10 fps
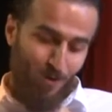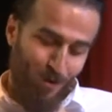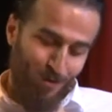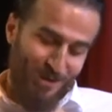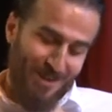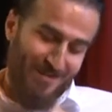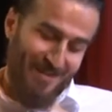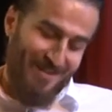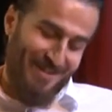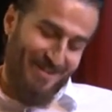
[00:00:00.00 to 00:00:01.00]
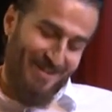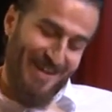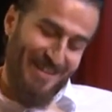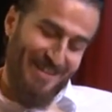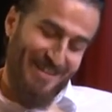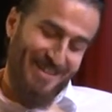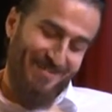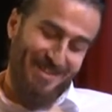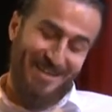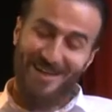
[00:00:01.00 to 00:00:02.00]
Doğu şivesi, Trakya
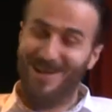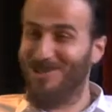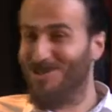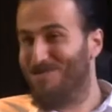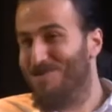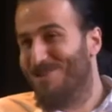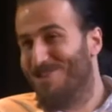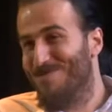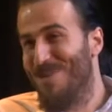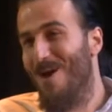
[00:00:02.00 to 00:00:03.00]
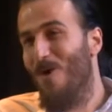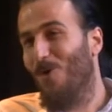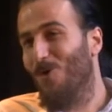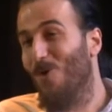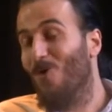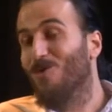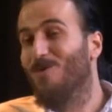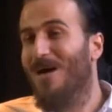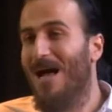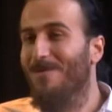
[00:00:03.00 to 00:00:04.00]
şivesi karışık bir biçimde onu
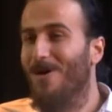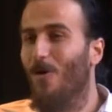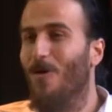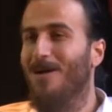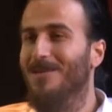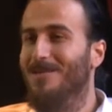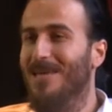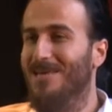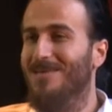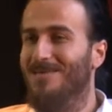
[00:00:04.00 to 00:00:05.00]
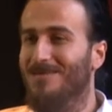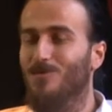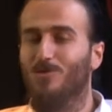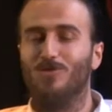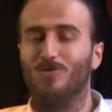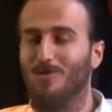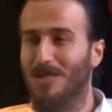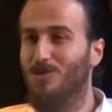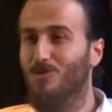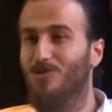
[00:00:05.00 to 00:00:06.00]
okudum. Ama o an tek his, düşündüğüm
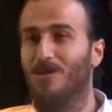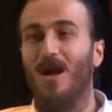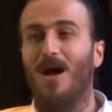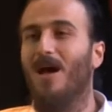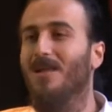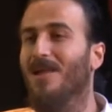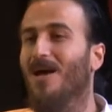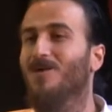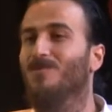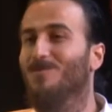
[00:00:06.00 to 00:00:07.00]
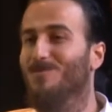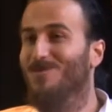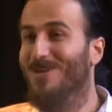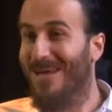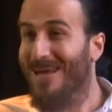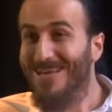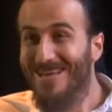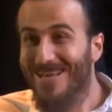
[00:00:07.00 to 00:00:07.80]
şey şuydu. Allah'ım. He?